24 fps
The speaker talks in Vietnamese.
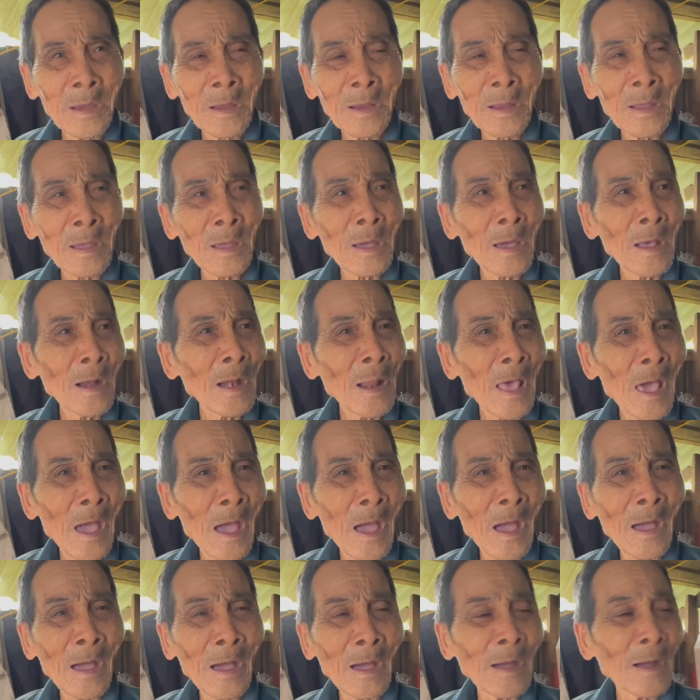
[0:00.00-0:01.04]
ờ,
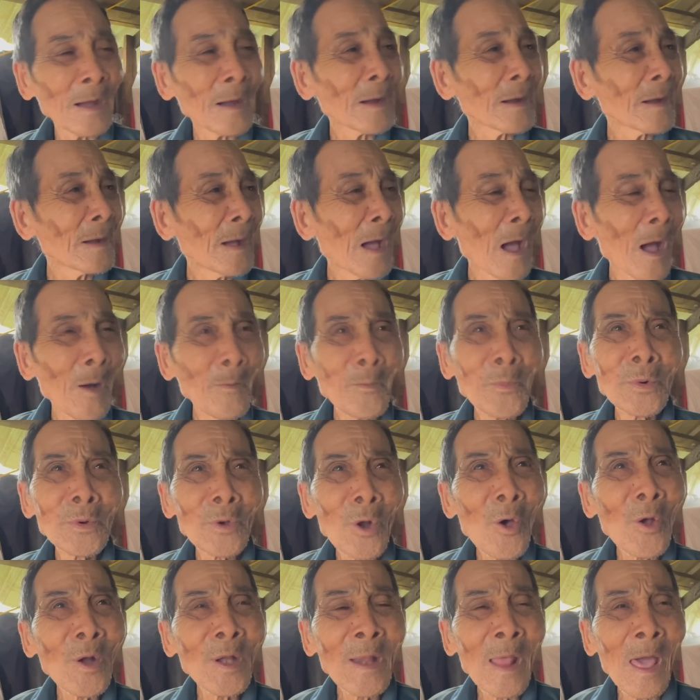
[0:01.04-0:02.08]
là không
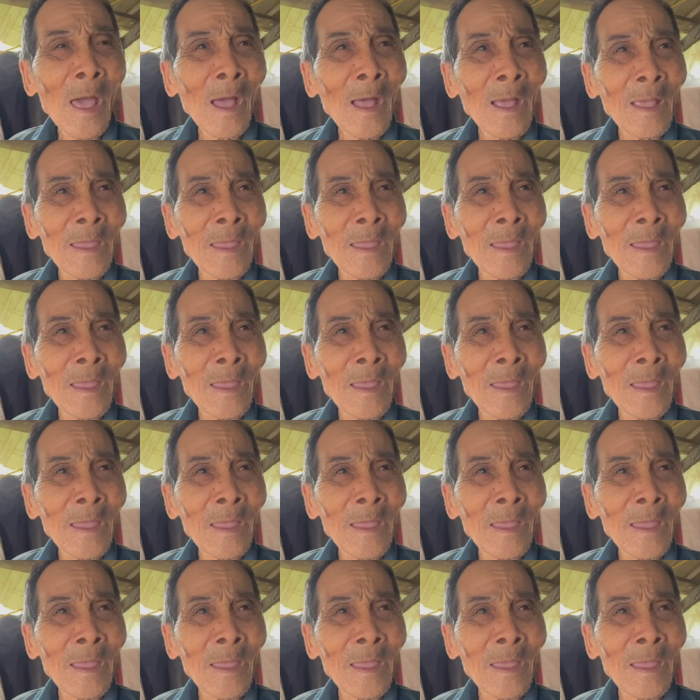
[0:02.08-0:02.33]
nói lắm